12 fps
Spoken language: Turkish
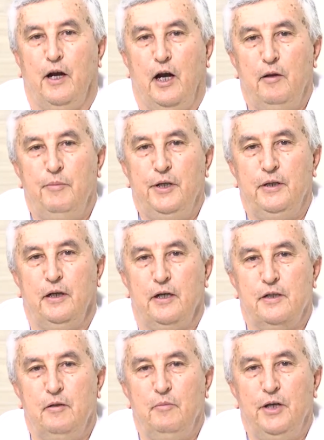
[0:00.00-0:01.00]
Kalbin
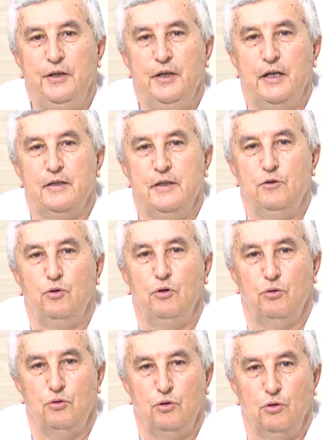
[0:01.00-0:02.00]
kasılma indeksi
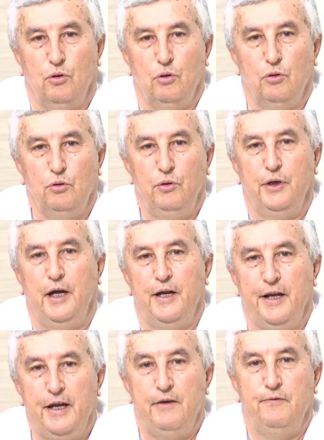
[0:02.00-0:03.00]
çok düşük olduğu
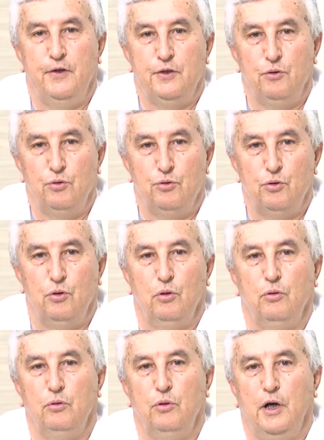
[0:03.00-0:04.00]
yani EF'si düşük
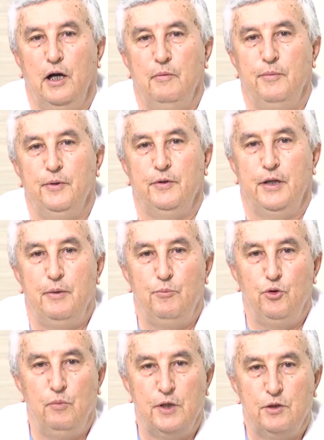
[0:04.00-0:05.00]
olduğu, kalbinde
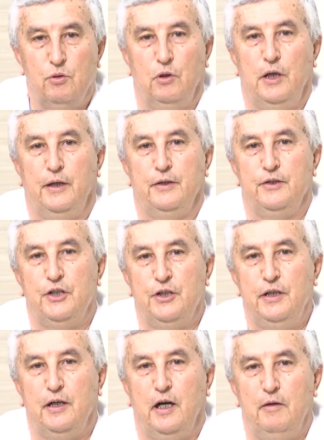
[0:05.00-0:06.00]
büyümesi olan
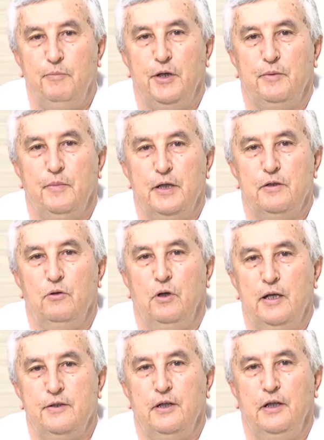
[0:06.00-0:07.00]
ciddi kalp yetmezliği olan
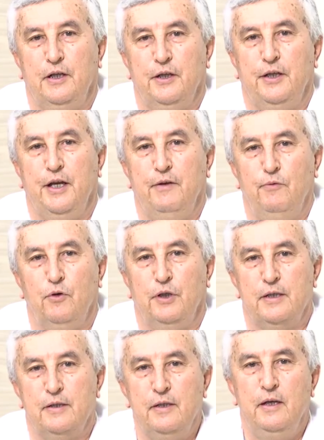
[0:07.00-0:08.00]
hastalarda da efor
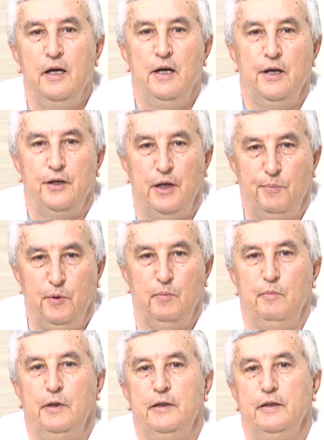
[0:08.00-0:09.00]
testi
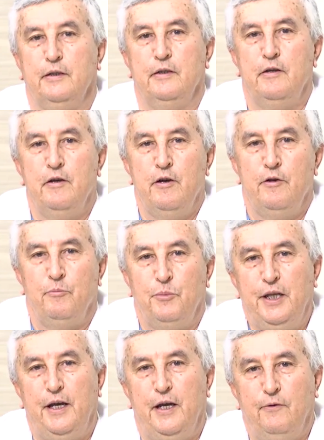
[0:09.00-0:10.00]
yapılmamalıdır.
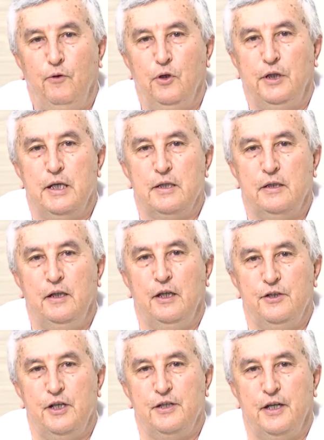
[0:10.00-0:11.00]
Bir de efor testi
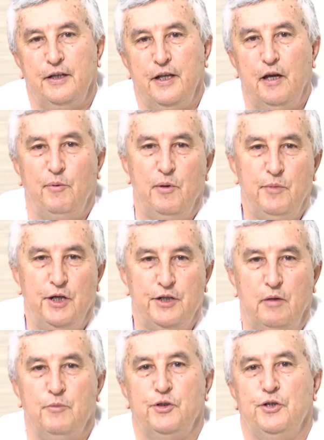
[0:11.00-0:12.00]
istesek de
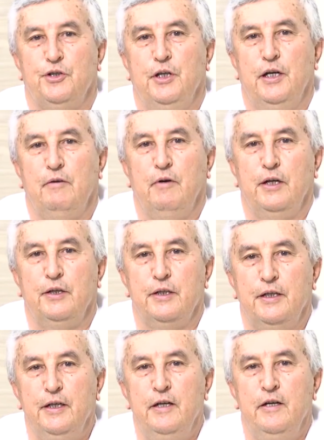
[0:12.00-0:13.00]
yapamayacağımız kişiler vardır
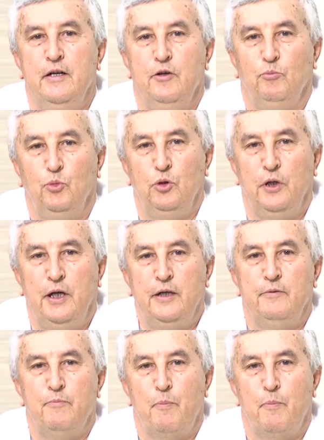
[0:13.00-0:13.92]
ki bunlar